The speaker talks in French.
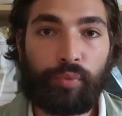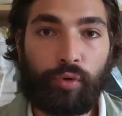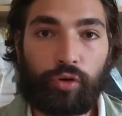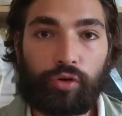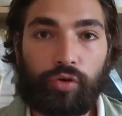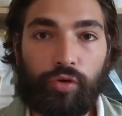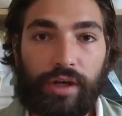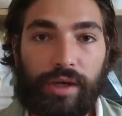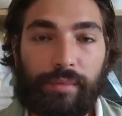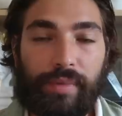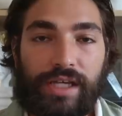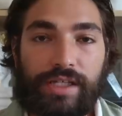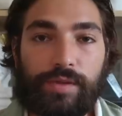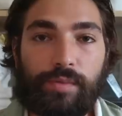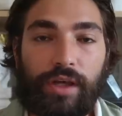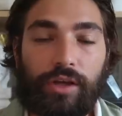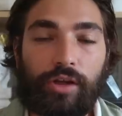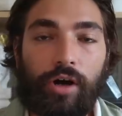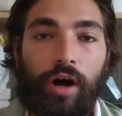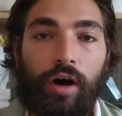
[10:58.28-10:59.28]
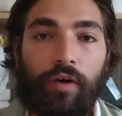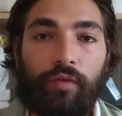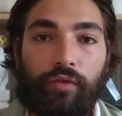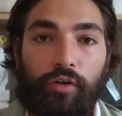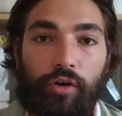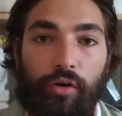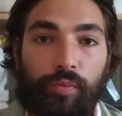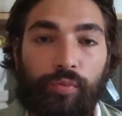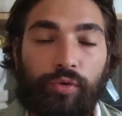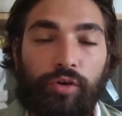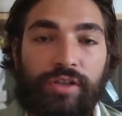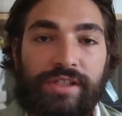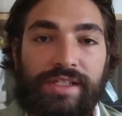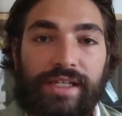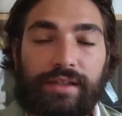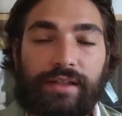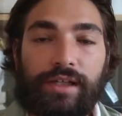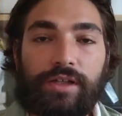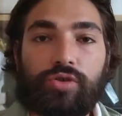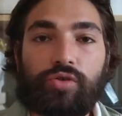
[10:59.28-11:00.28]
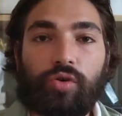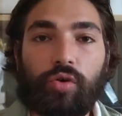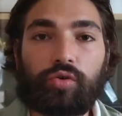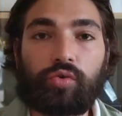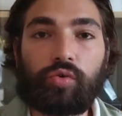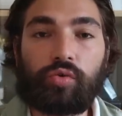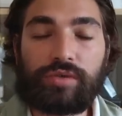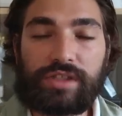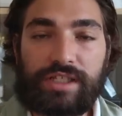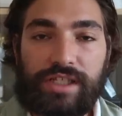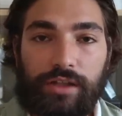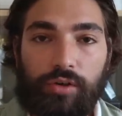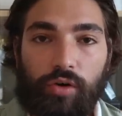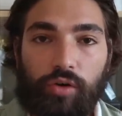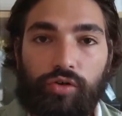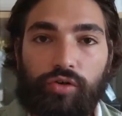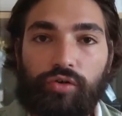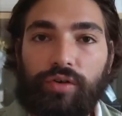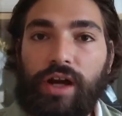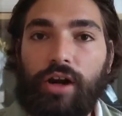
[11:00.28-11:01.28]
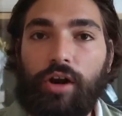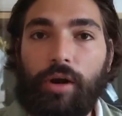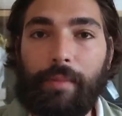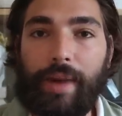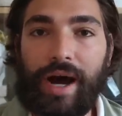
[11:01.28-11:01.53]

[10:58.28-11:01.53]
Pour Yuri Bezmenov, le but, c'était surtout d'inoculer le